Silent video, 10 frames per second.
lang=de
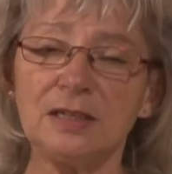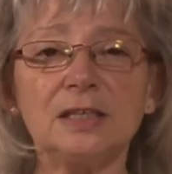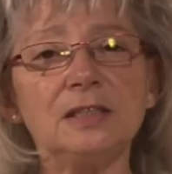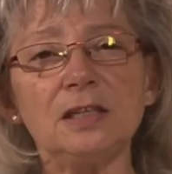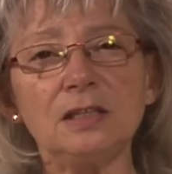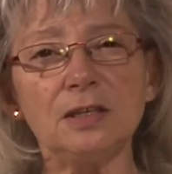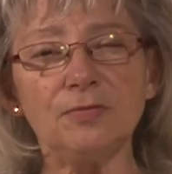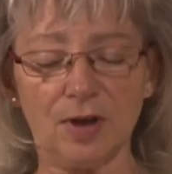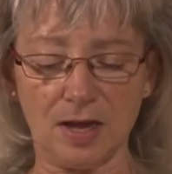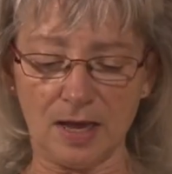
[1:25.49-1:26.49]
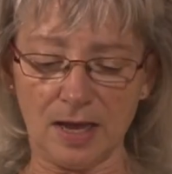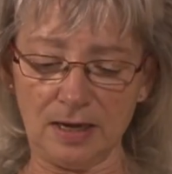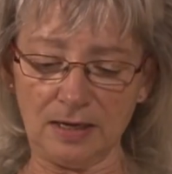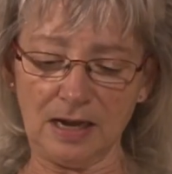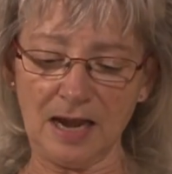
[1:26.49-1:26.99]
Der dritte war
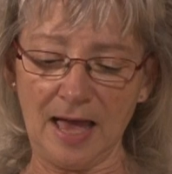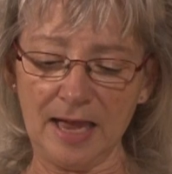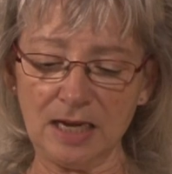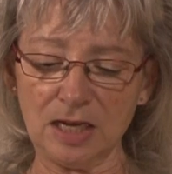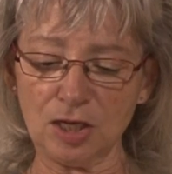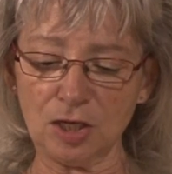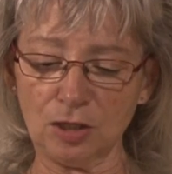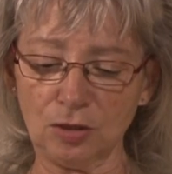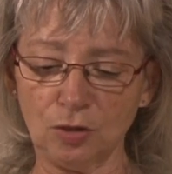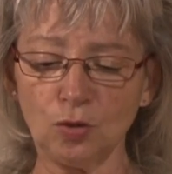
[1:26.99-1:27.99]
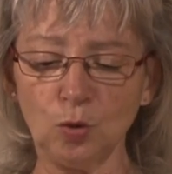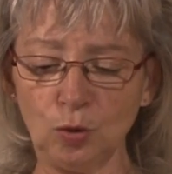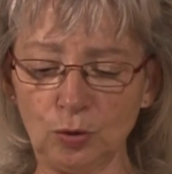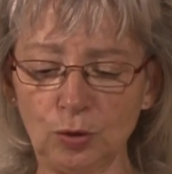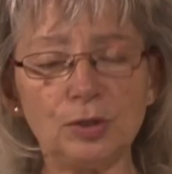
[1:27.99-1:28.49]
ein kleiner,
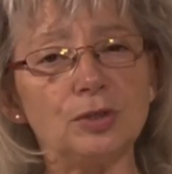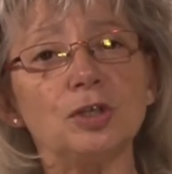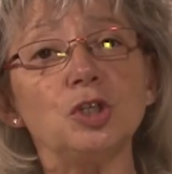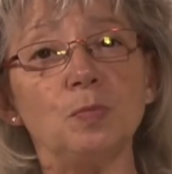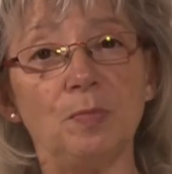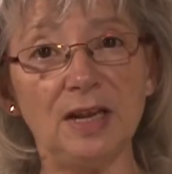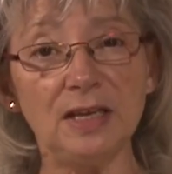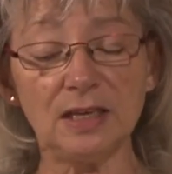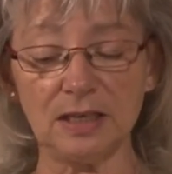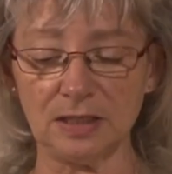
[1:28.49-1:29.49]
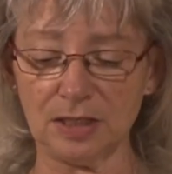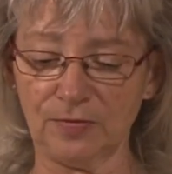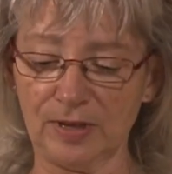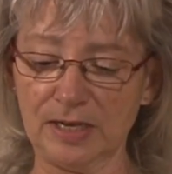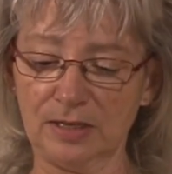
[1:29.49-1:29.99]
unnützer Spring ins
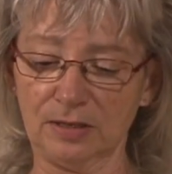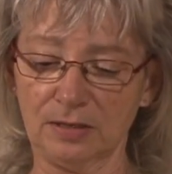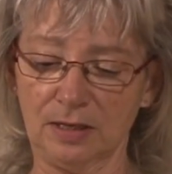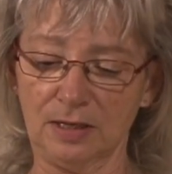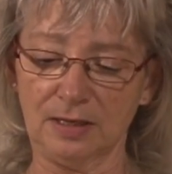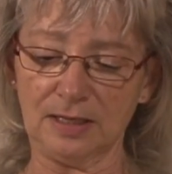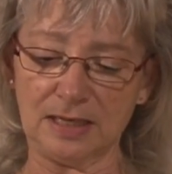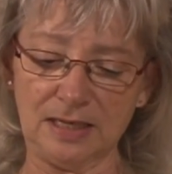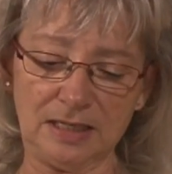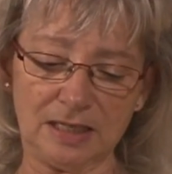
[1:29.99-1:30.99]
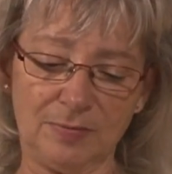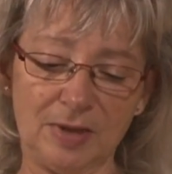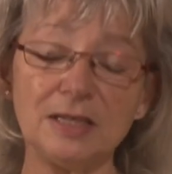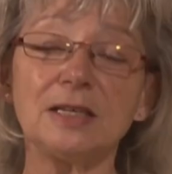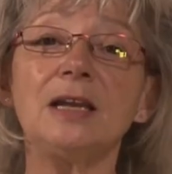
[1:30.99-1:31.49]
Feld, der nicht
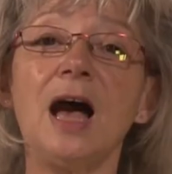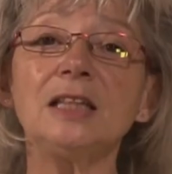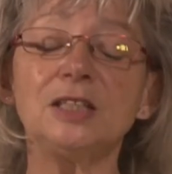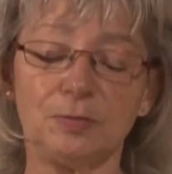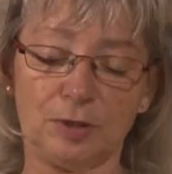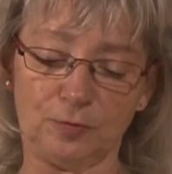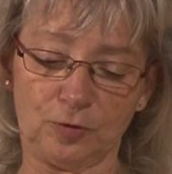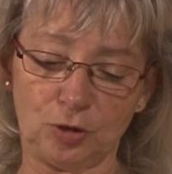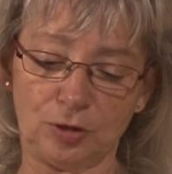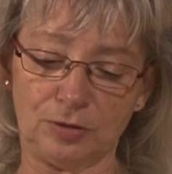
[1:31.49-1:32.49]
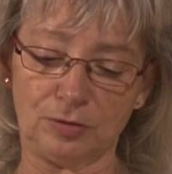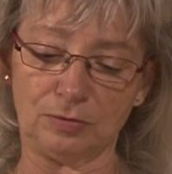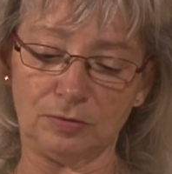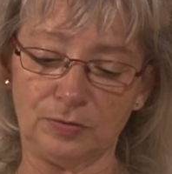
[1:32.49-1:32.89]
einmal sein Handwerk verstand.